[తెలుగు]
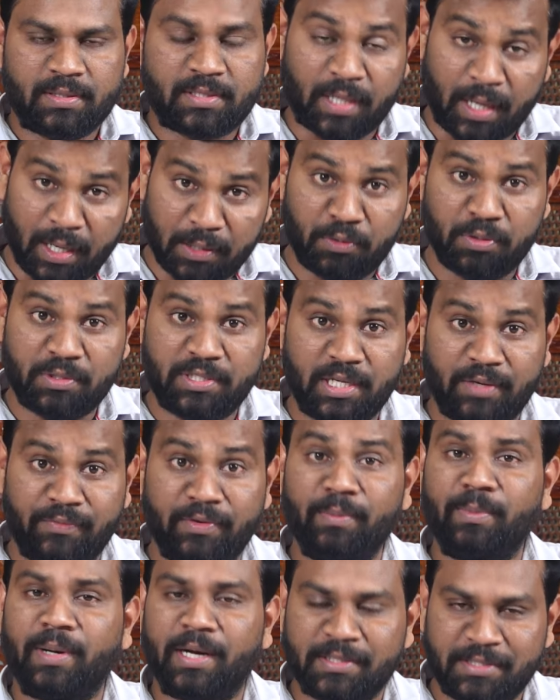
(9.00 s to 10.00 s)
సాధు
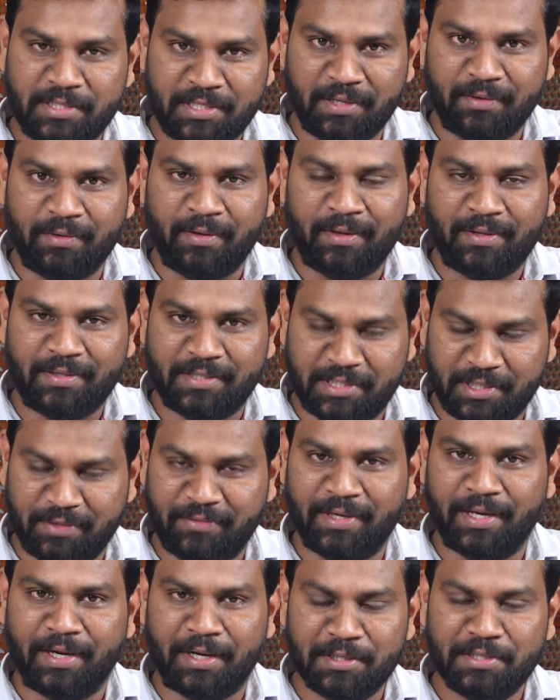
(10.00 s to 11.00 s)
జీవి మా జీవి
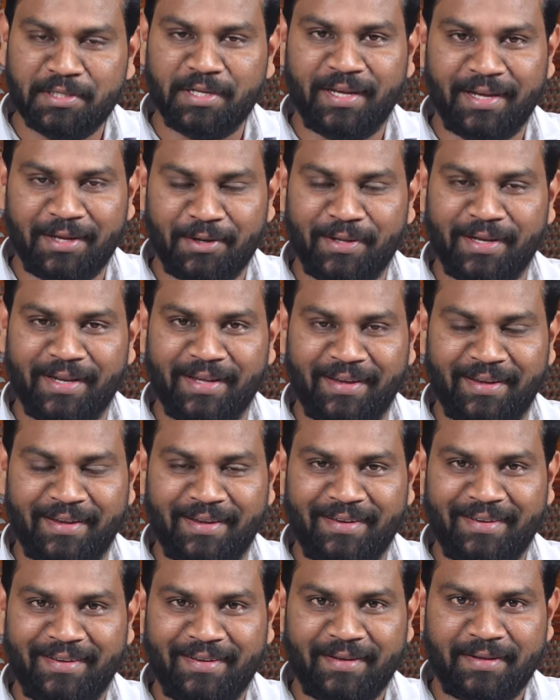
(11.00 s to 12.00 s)
జీవి అని
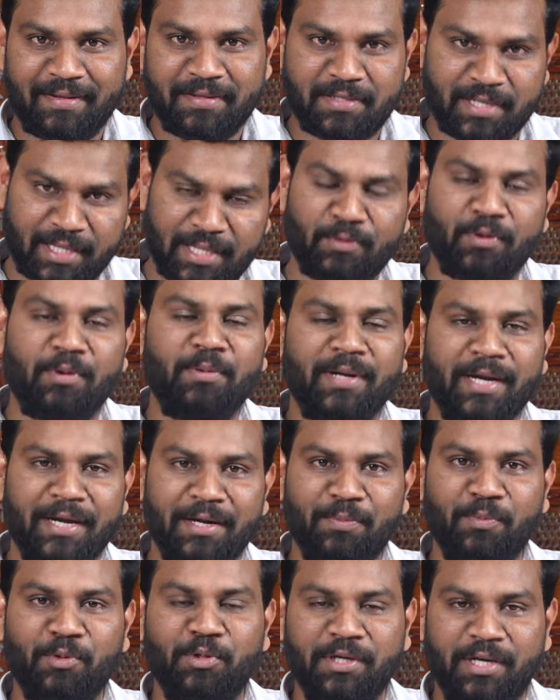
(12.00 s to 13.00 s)
చంద్రబాబు
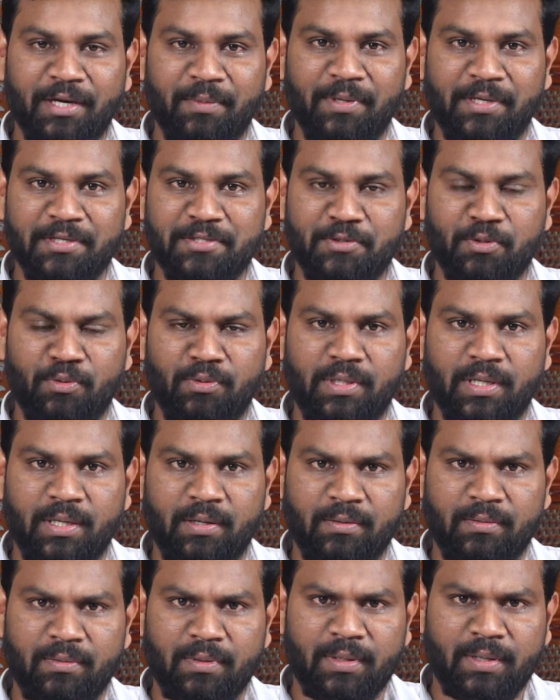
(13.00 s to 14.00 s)
నాయుడు ముద్దుగా పిలుస్తూ
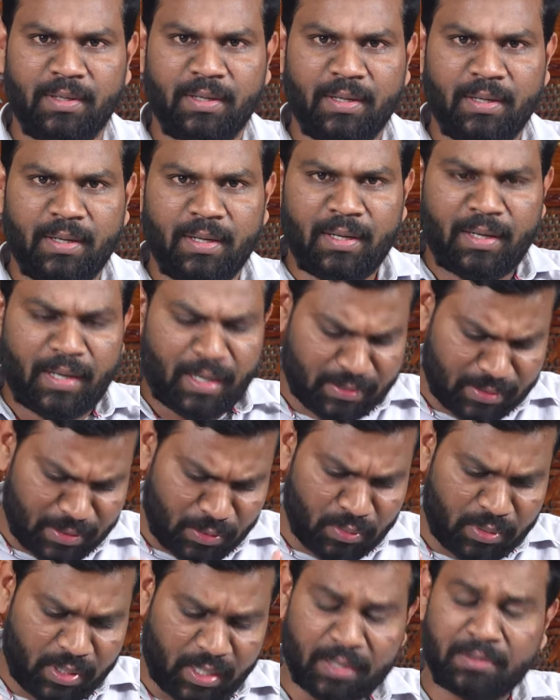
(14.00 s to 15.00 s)
ఉంటారు
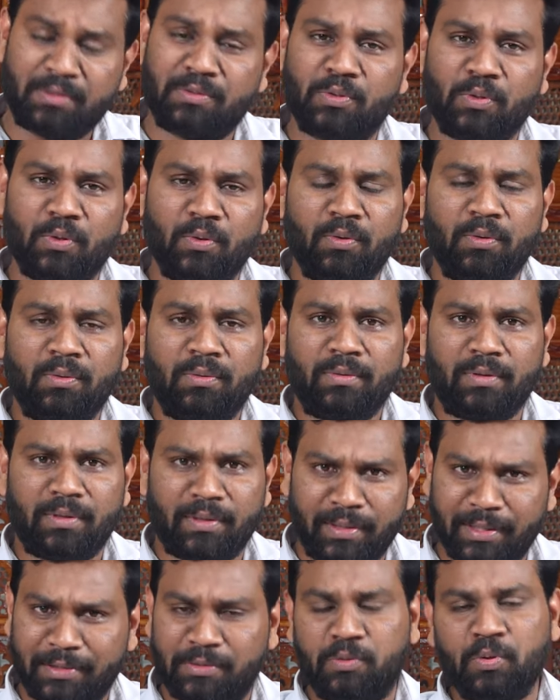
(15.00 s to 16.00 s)
అందులో కత్తురు
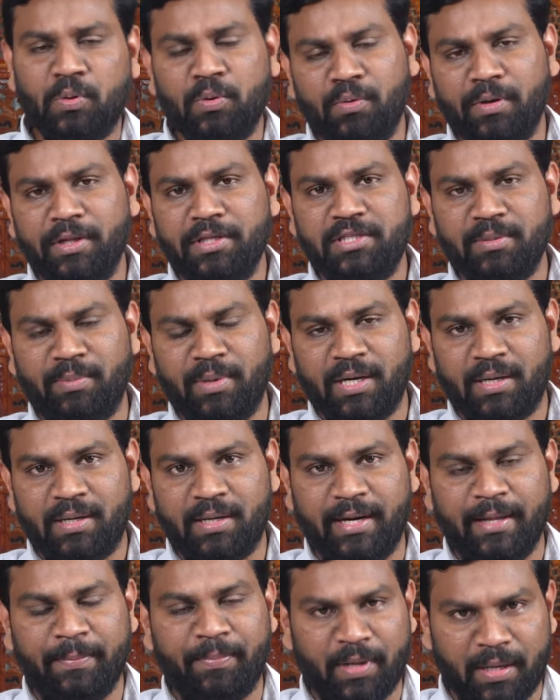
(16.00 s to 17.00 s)
నెత్తురు గురించి
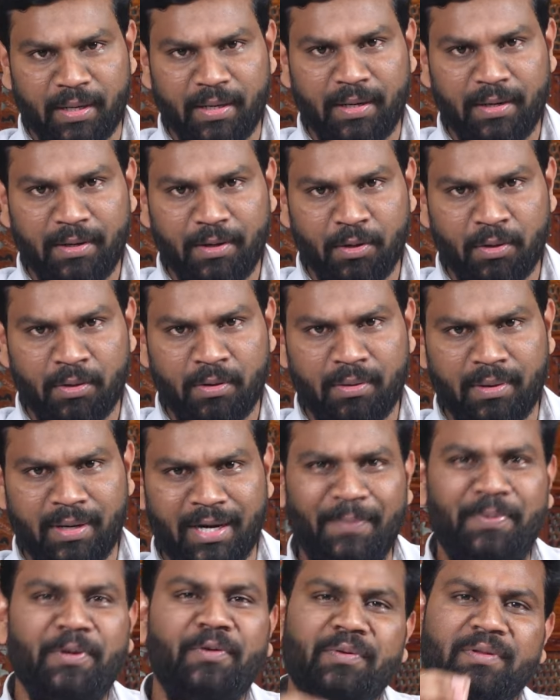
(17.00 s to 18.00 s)
మాట్లాడే పల్నాడులో
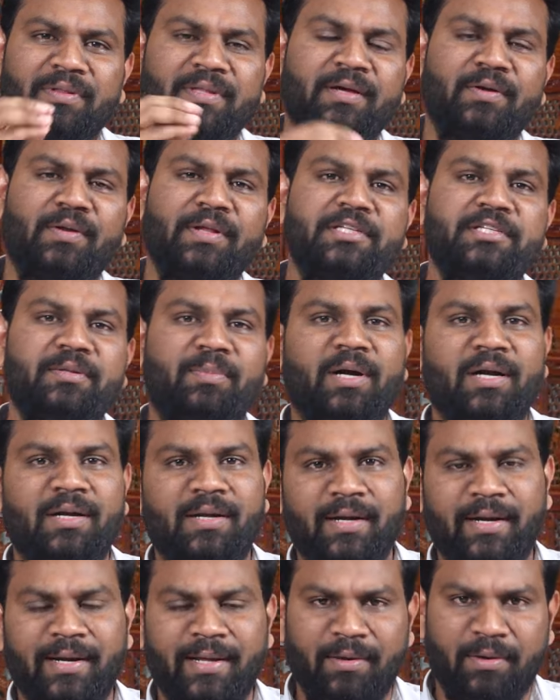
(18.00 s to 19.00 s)
అభివృద్ధి గురించి
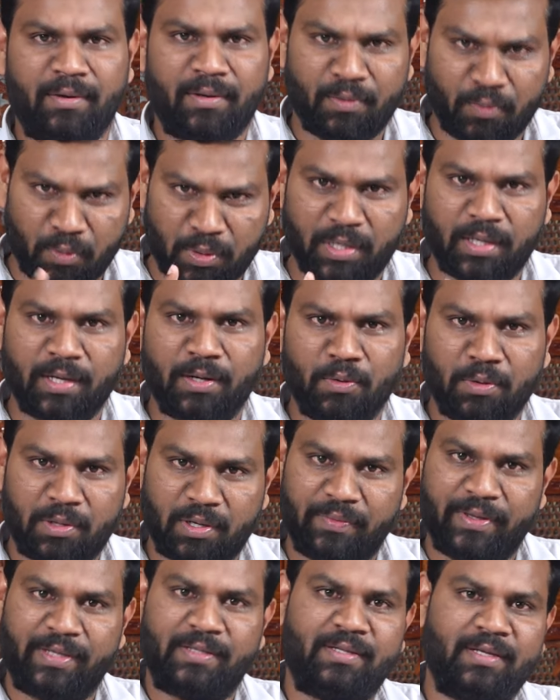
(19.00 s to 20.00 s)
మాట్లాడే
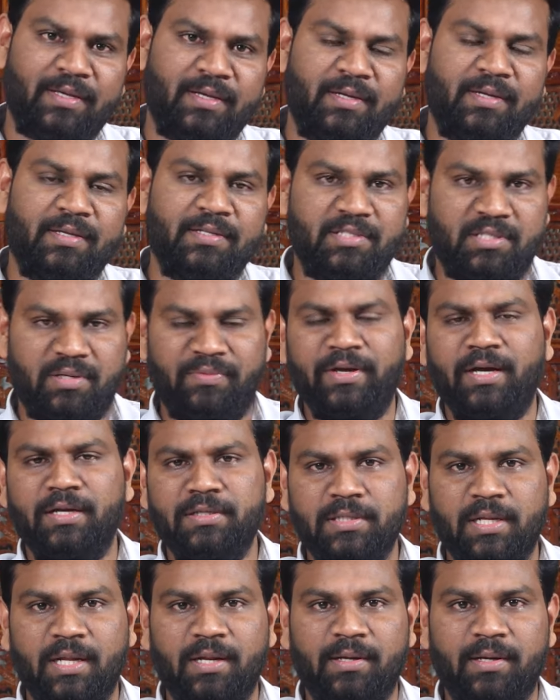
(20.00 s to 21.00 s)
ఒక్కగానొక్క వ్యక్తి జీవి
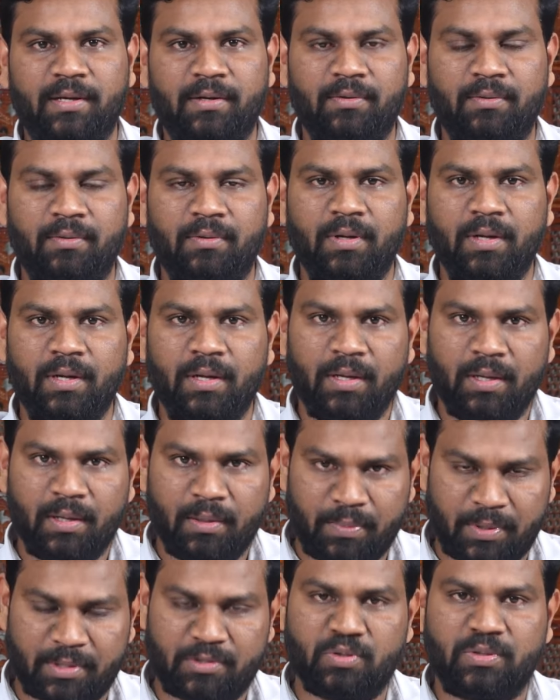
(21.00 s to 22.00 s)
ఆంజనేయులు గారు
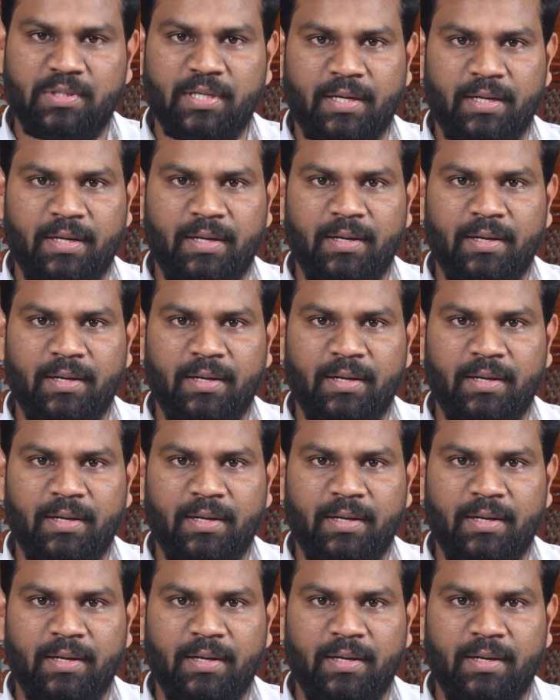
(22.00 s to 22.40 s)
ప్రస్తుత